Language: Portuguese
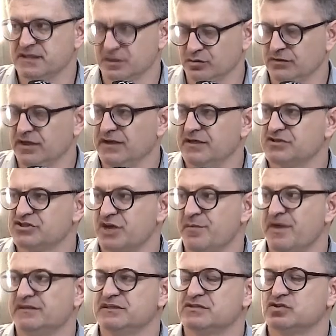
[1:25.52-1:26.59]
né? As
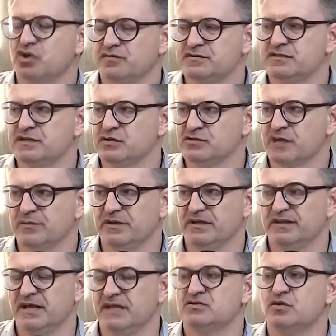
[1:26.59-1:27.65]
chamadas soft skills,
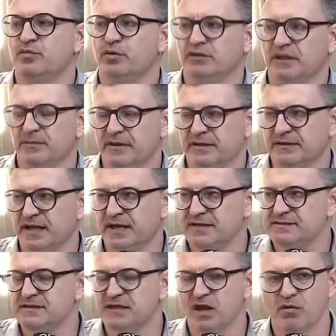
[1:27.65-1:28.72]
habilidades
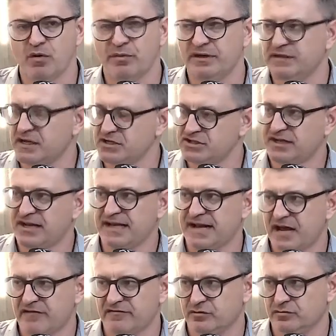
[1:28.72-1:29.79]
comportamentais, e é uma habilidade
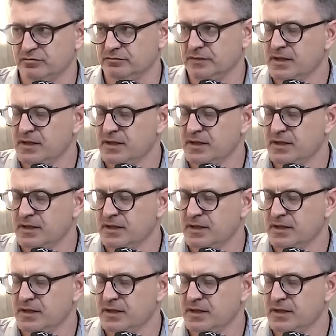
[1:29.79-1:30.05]
treinável.